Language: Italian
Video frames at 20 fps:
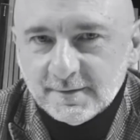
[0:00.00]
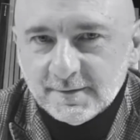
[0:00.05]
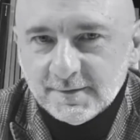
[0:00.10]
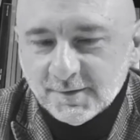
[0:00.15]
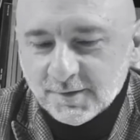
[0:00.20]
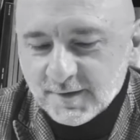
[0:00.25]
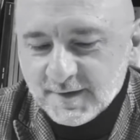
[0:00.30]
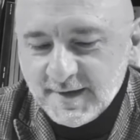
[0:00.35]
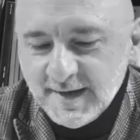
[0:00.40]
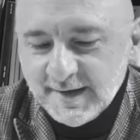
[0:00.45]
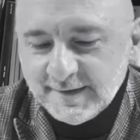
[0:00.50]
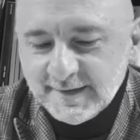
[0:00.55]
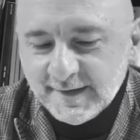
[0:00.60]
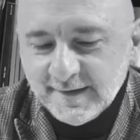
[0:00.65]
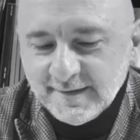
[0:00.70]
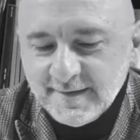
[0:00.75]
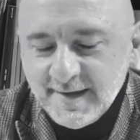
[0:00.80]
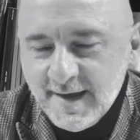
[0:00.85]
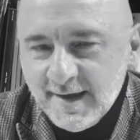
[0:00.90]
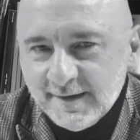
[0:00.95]
Non
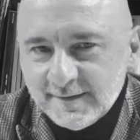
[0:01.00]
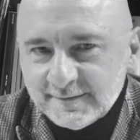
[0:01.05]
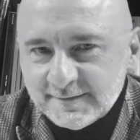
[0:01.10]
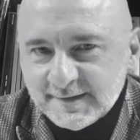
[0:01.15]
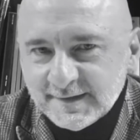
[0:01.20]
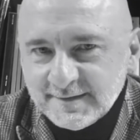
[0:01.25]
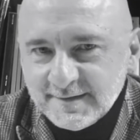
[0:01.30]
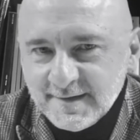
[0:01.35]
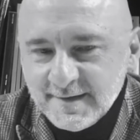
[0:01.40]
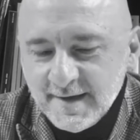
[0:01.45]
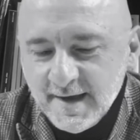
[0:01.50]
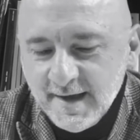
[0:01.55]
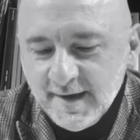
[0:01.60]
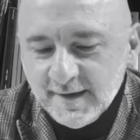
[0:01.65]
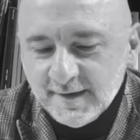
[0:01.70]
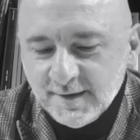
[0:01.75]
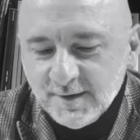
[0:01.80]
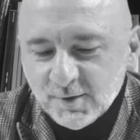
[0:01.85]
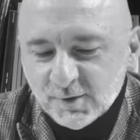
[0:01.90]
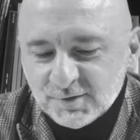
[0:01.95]
chiedere niente di
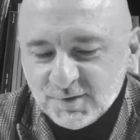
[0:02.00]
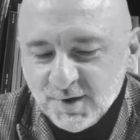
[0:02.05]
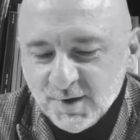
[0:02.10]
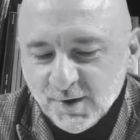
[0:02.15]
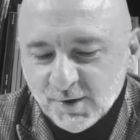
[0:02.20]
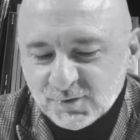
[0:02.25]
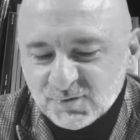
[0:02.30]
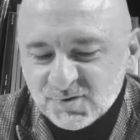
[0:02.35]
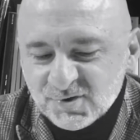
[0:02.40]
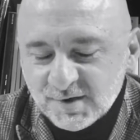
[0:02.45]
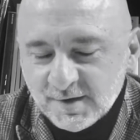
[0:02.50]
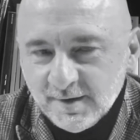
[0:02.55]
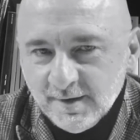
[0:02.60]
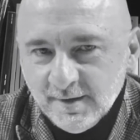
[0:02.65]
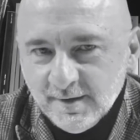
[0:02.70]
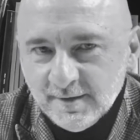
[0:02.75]
ieri o di oggi,